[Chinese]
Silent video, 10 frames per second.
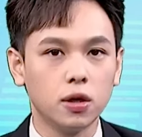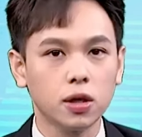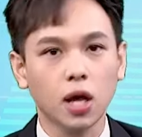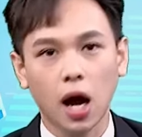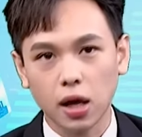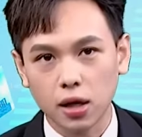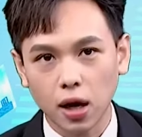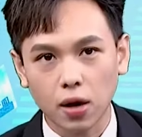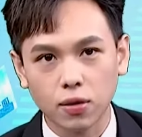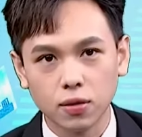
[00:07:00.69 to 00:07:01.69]
台
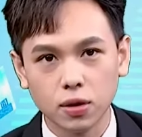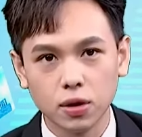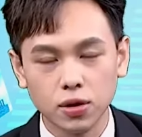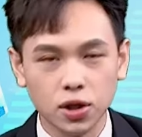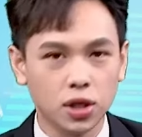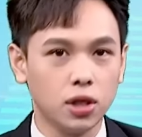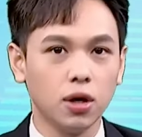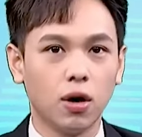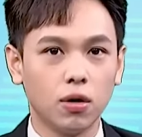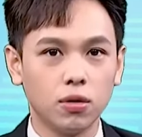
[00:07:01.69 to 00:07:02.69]
药、旗
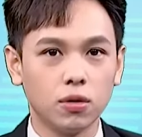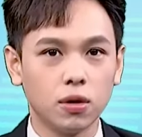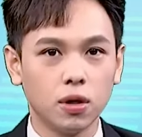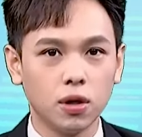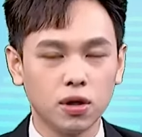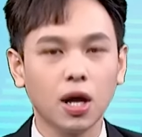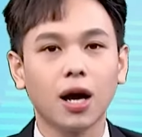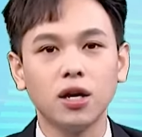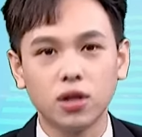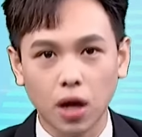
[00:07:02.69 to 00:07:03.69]
红，哪
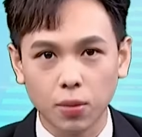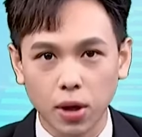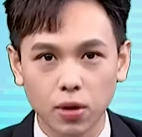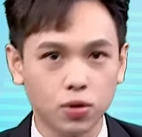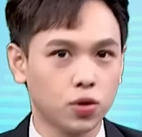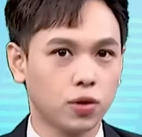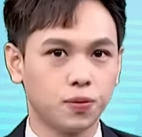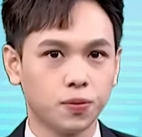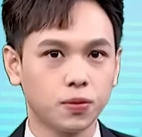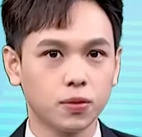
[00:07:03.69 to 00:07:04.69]
一档没有赚？
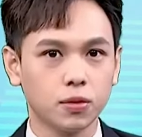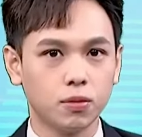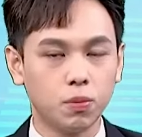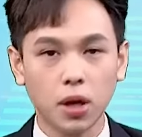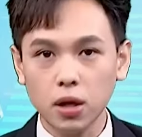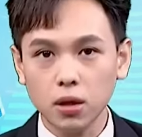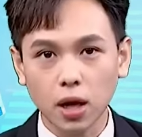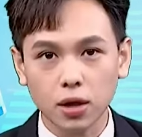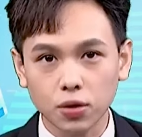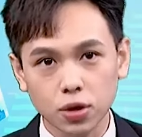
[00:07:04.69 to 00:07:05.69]
每一
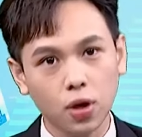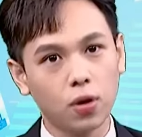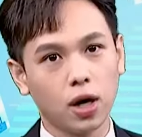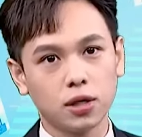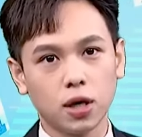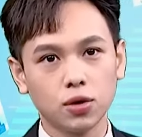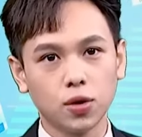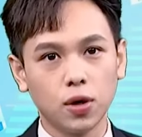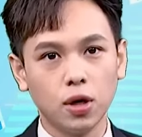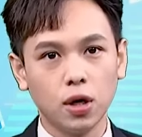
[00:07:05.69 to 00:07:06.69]
档都是公开操
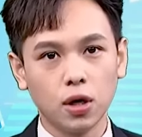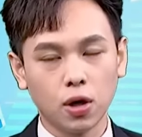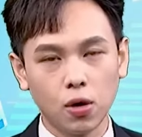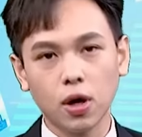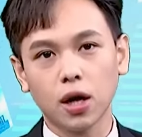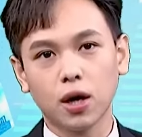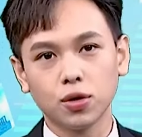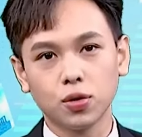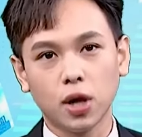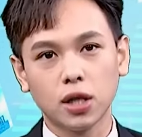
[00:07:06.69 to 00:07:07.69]
作，公开告
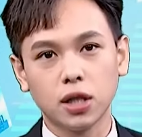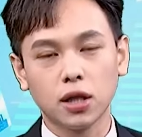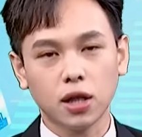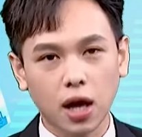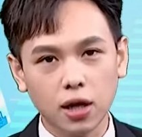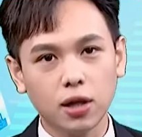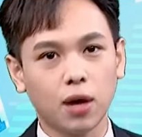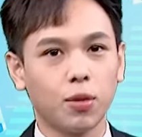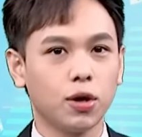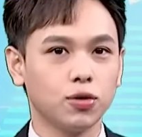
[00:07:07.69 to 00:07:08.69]
诉大家哪一档
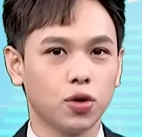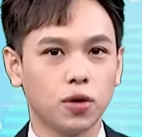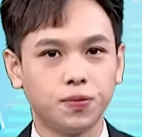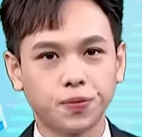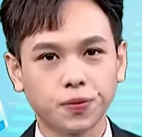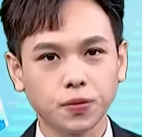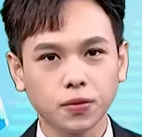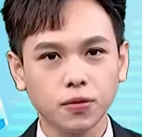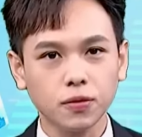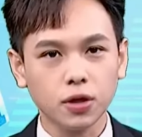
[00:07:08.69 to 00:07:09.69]
没有赚。
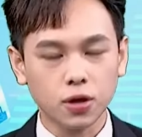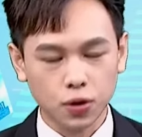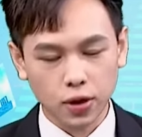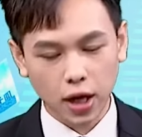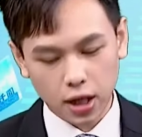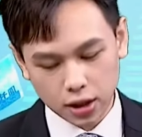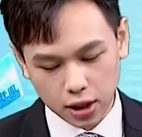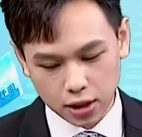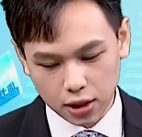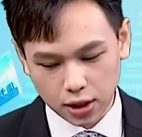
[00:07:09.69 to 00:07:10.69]
所以大家记
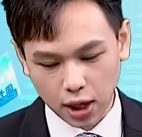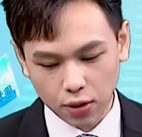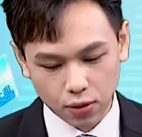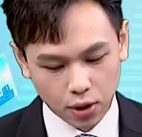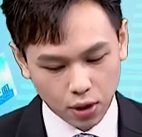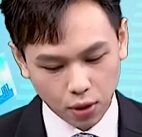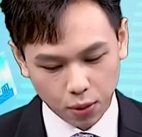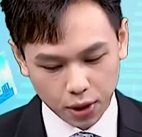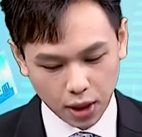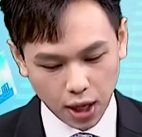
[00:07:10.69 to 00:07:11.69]
得先加入我
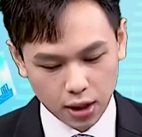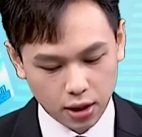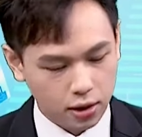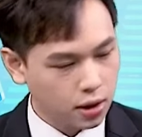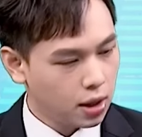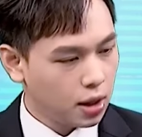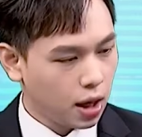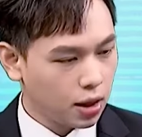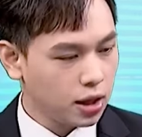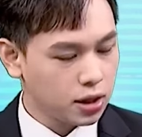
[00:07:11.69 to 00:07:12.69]
们的 Lite g h。
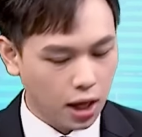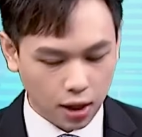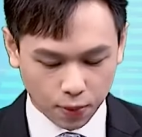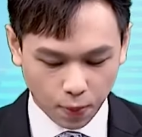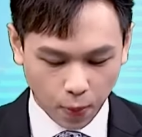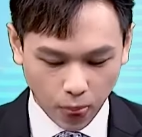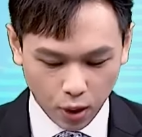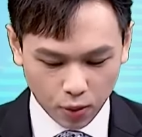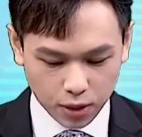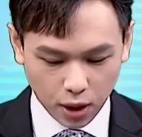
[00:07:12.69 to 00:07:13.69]
好，那你看，
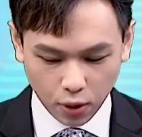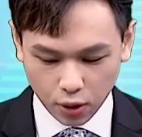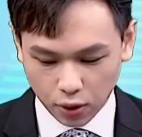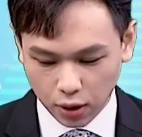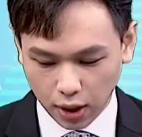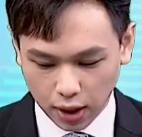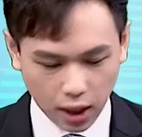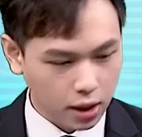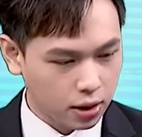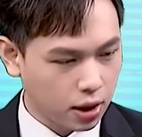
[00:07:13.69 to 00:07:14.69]
我们这样回过头来
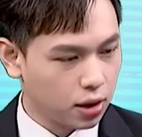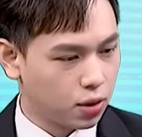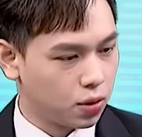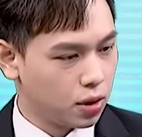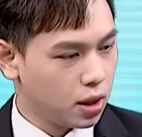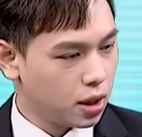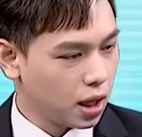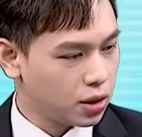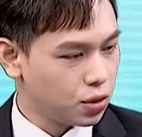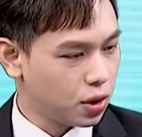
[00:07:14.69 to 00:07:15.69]
看个股，来继